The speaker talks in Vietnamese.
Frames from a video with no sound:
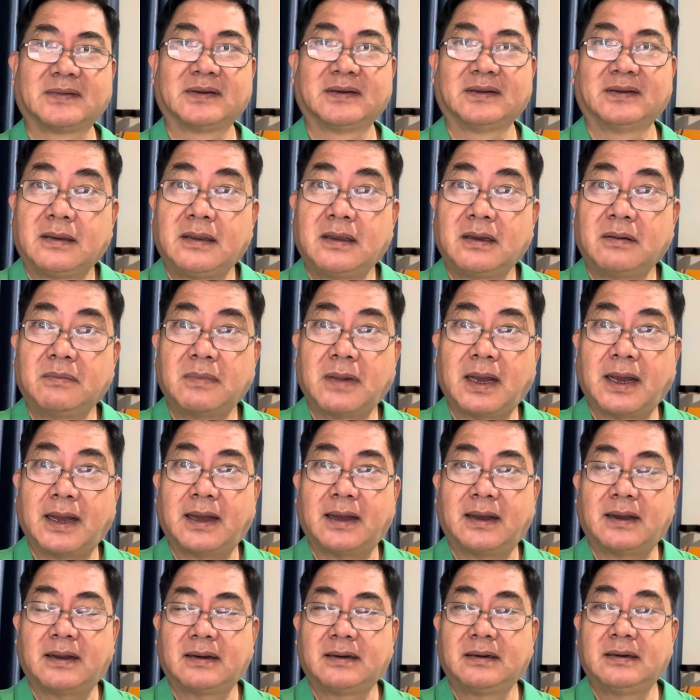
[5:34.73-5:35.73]
Nhưng
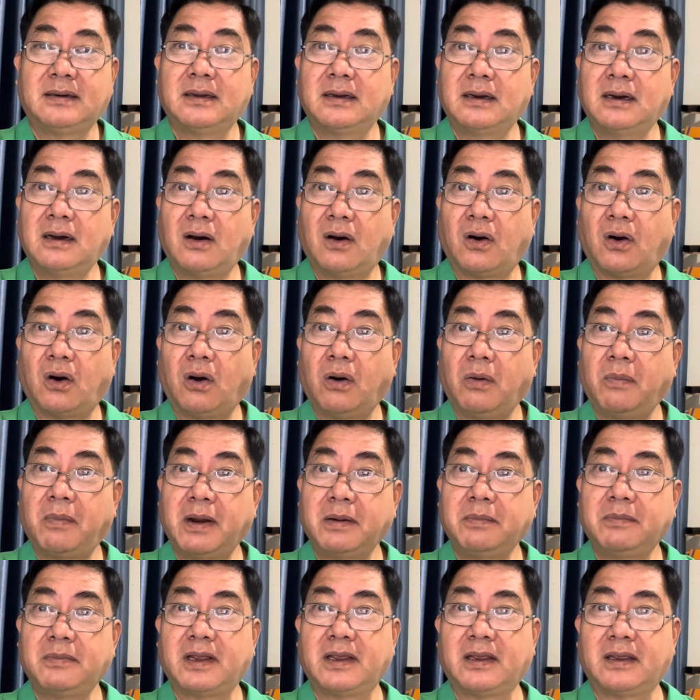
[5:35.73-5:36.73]
mà nửa ổ
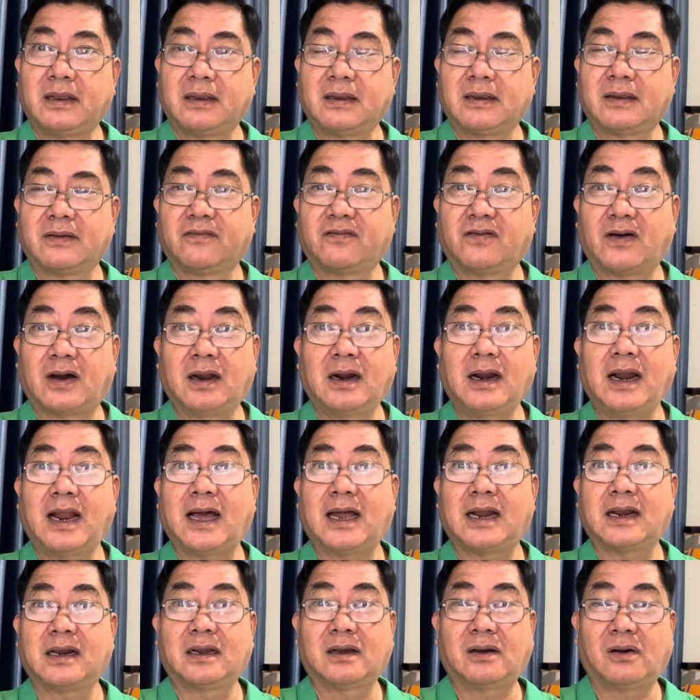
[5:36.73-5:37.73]
bánh mì vẫn
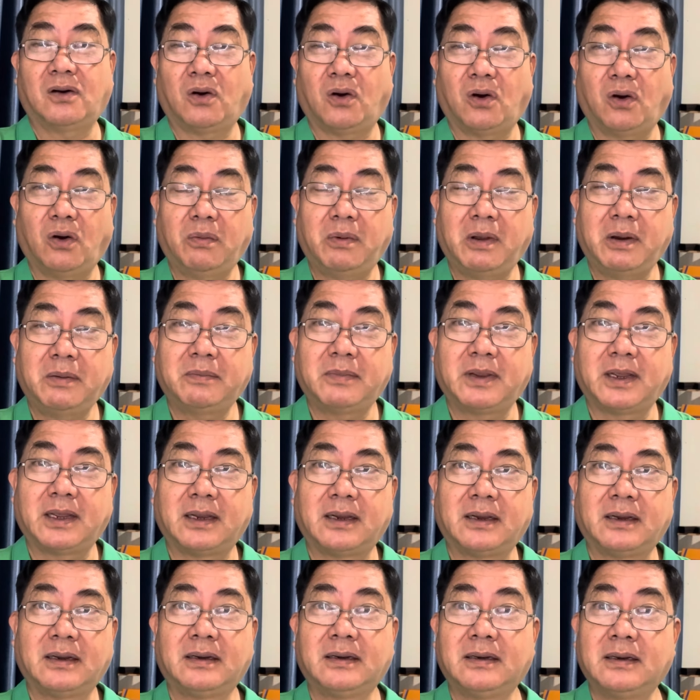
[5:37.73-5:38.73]
là nửa ổ bánh
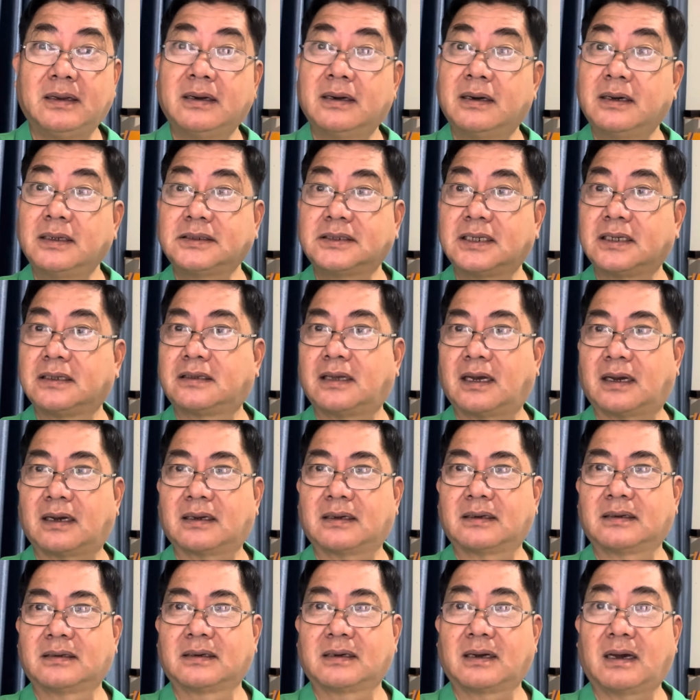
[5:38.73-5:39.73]
mì, nửa sự thật
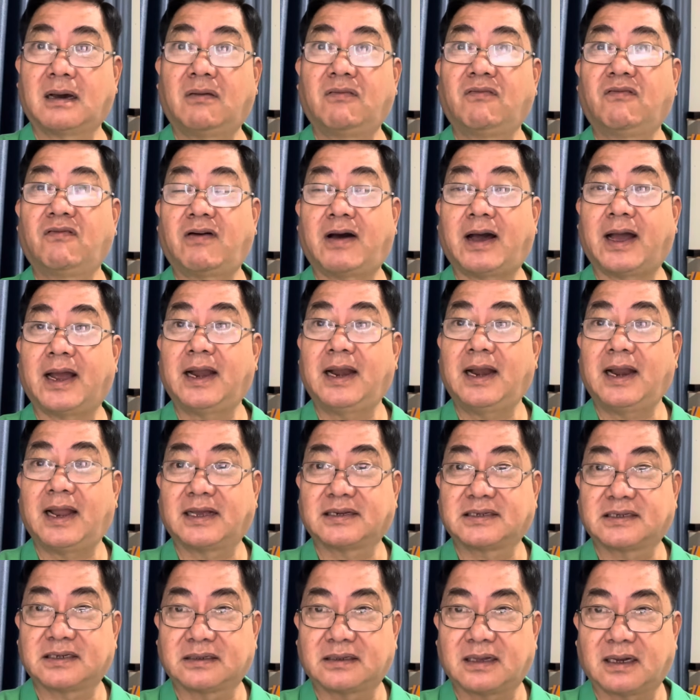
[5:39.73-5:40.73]
không phải là
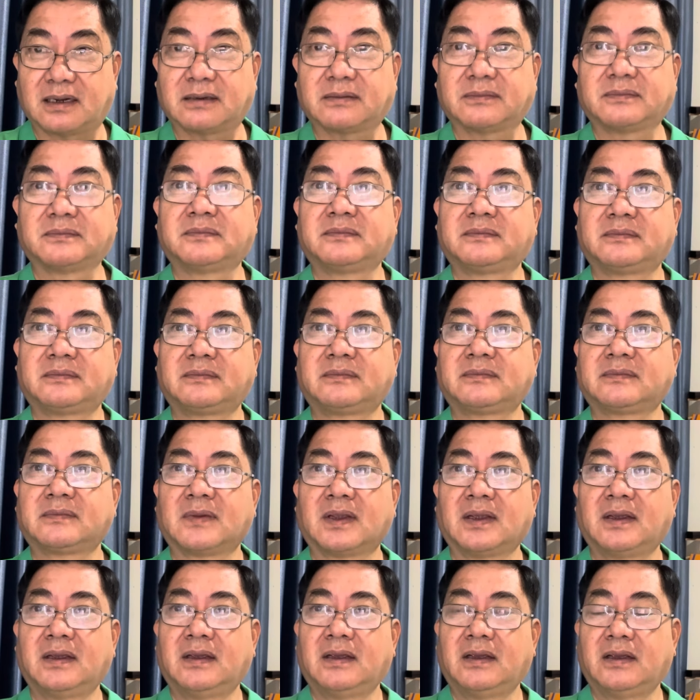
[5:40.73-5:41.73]
sự thật
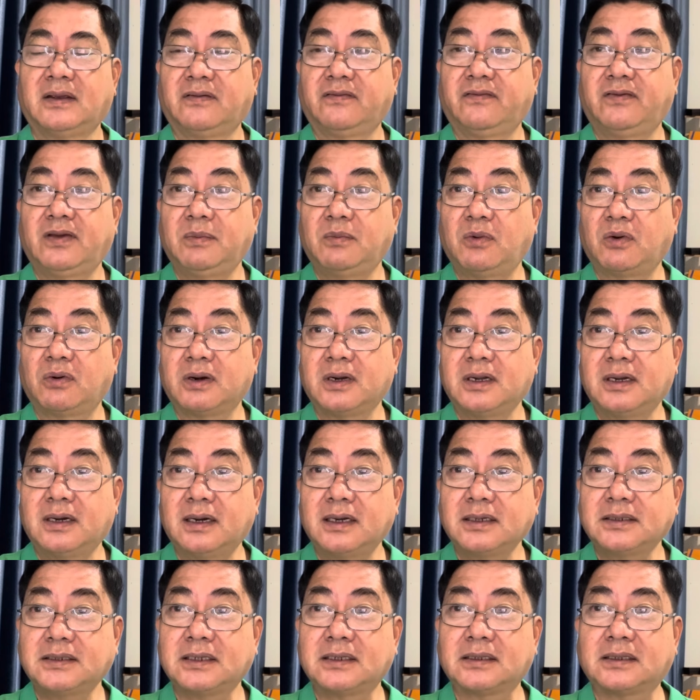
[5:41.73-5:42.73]
vì một
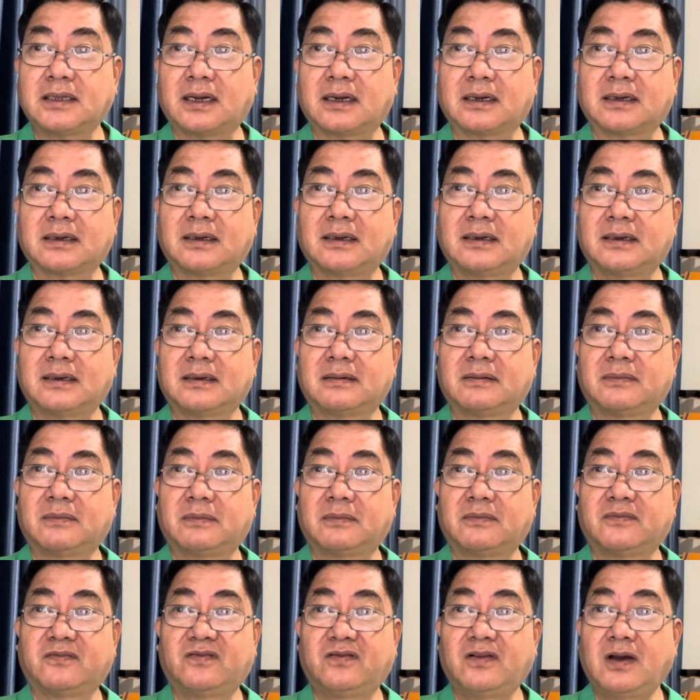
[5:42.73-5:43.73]
nửa sự thật
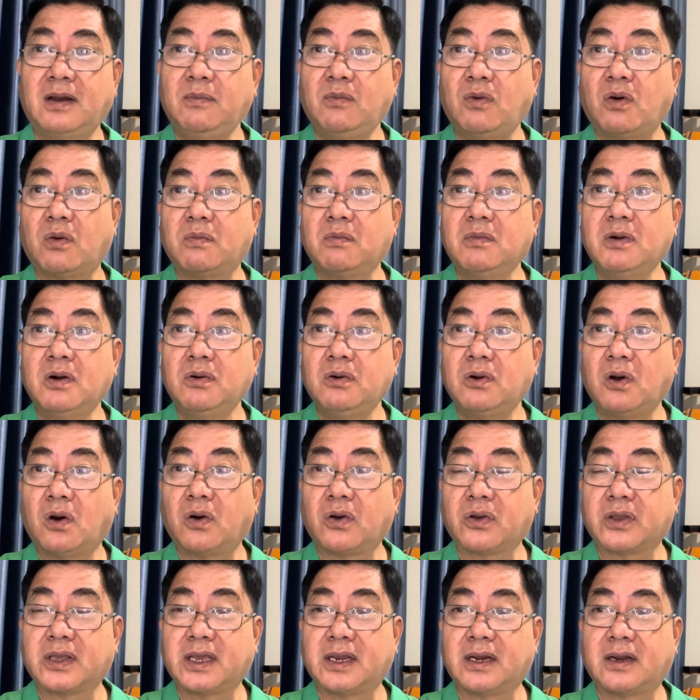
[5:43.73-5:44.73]
với một mưu
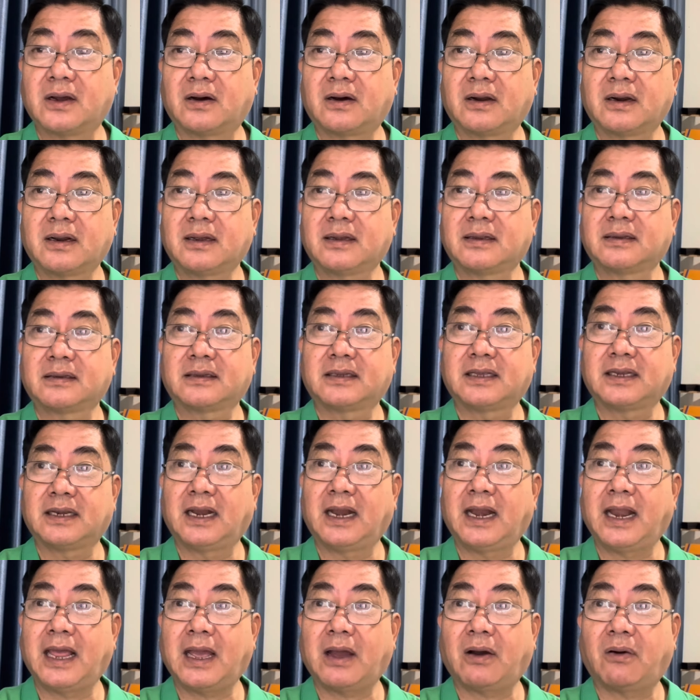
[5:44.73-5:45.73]
đồ gì đó, thì
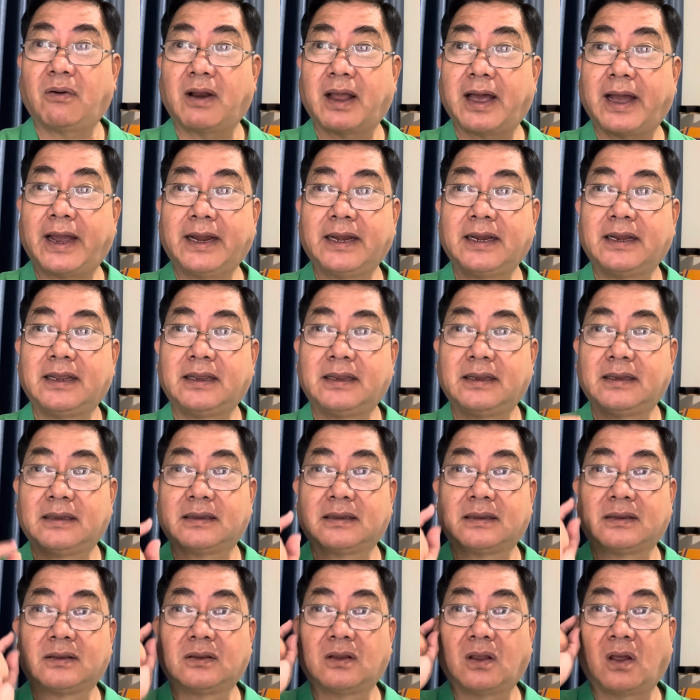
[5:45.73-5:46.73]
leo lái đi
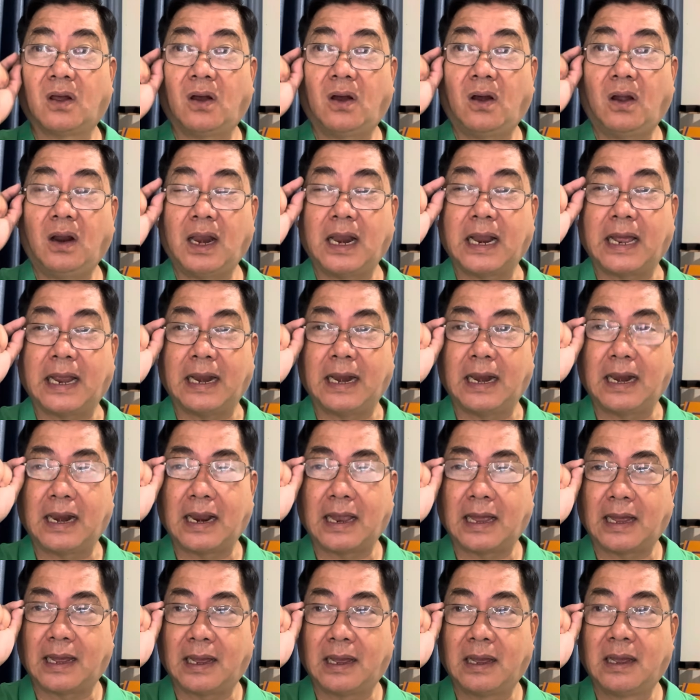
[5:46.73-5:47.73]
nó lại
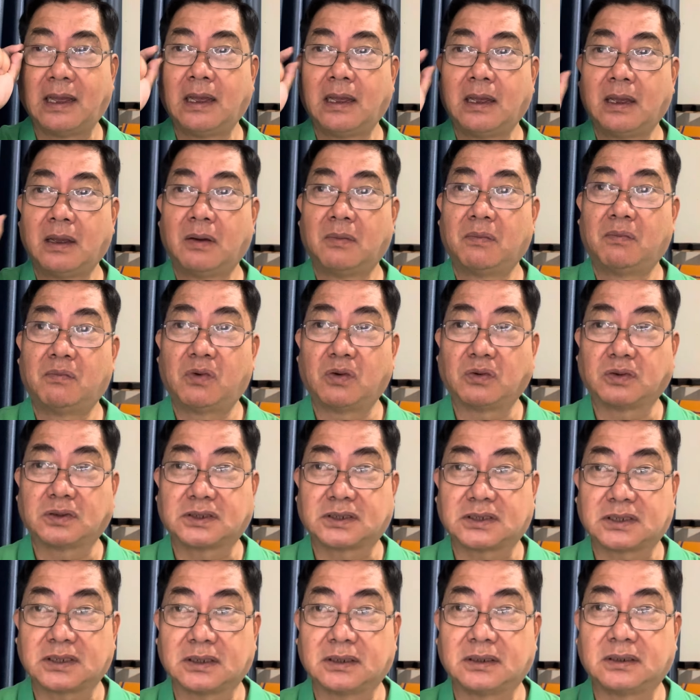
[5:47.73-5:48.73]
là một
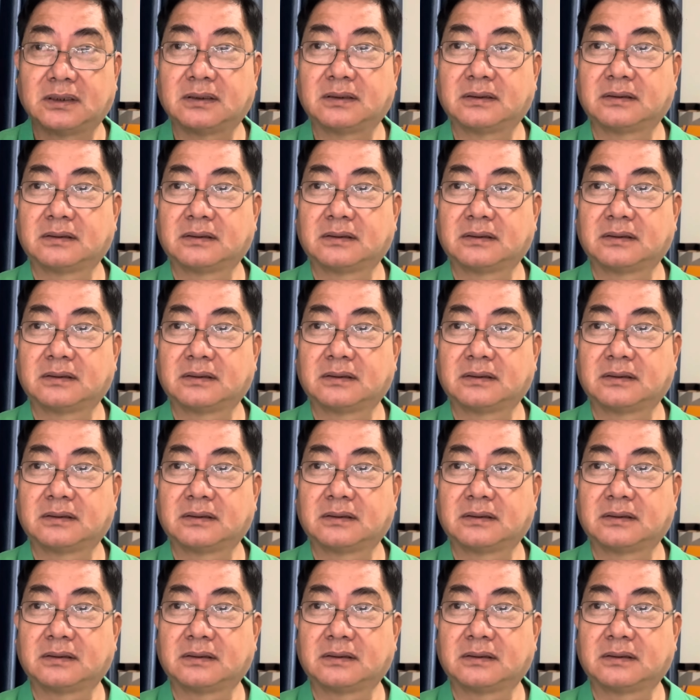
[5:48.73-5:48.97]
sự